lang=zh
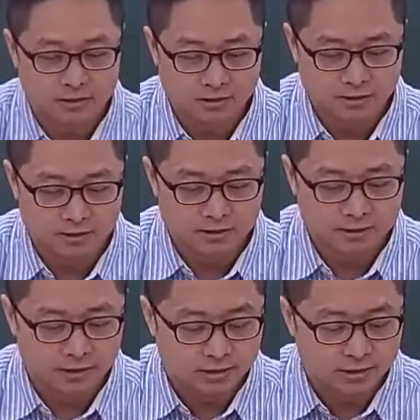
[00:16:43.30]
二的
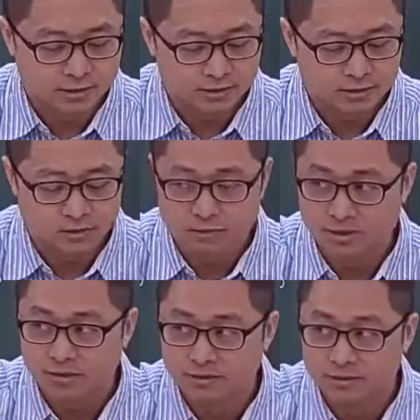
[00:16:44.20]
n 减一是
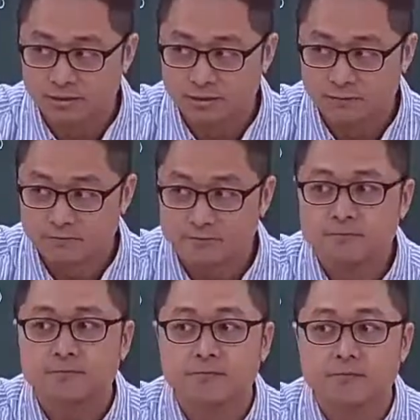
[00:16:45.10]
多少？
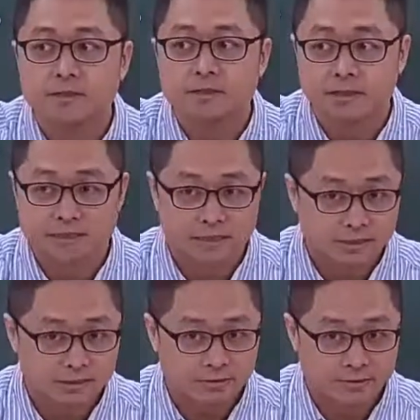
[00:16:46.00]
假
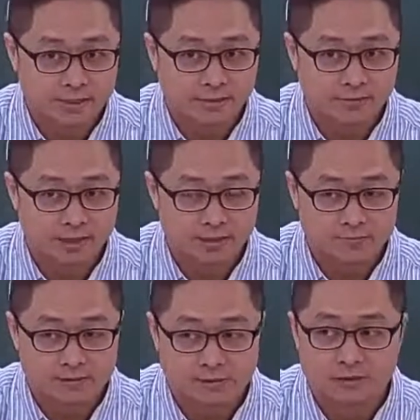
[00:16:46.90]
设 n 是等于三的话，
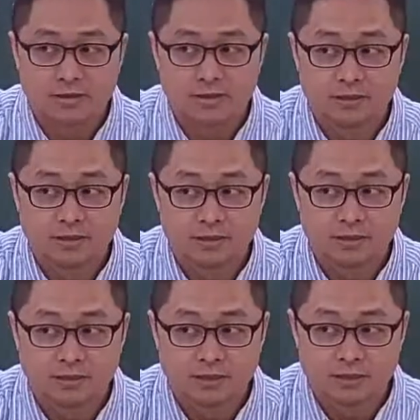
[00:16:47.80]
是不是
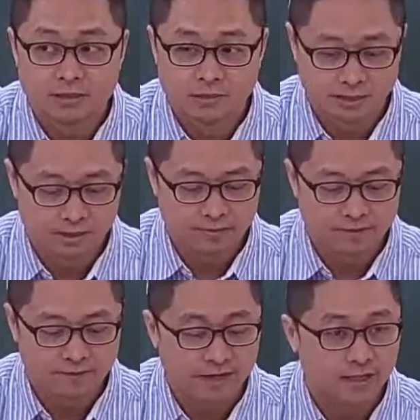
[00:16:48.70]
二的
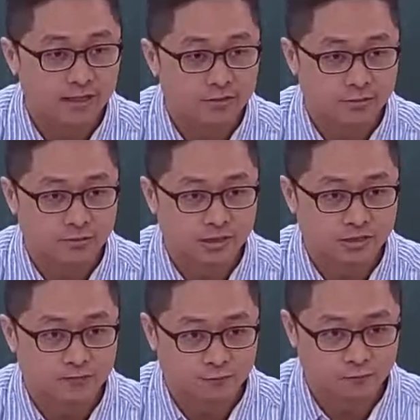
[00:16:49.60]
平方？所以说
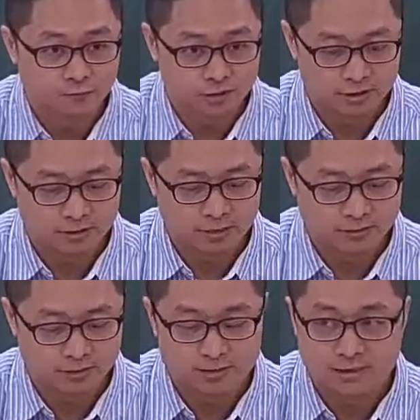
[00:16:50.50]
它是负四
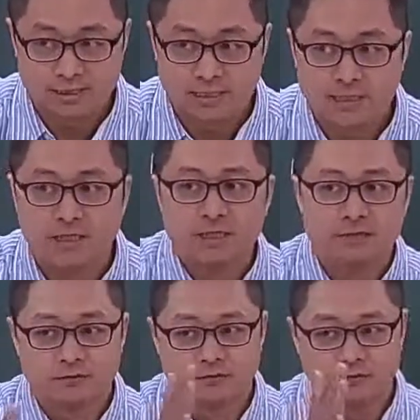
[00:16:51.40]
到正三，
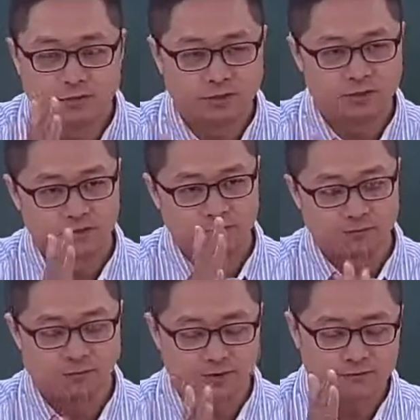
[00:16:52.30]
负的是
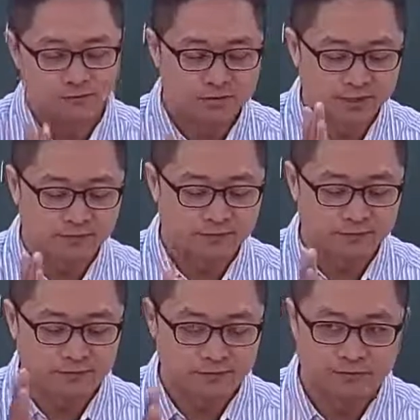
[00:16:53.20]
负四、负三、
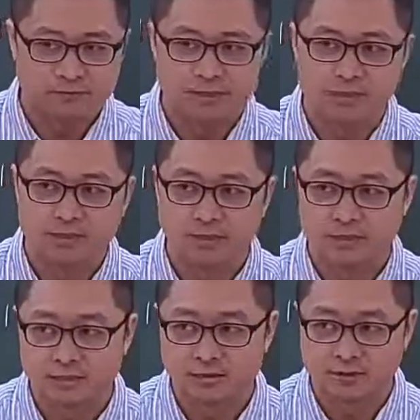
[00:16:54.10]
负二、负一，
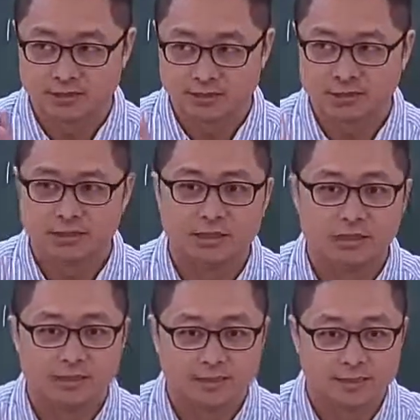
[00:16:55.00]
那正的话是零、
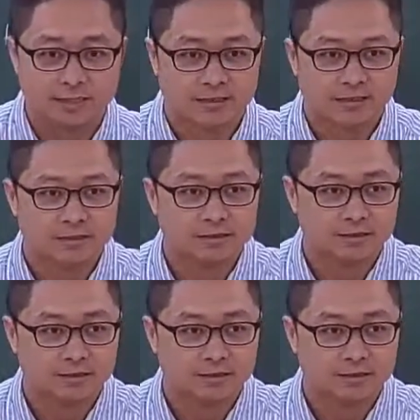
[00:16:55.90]
一二三，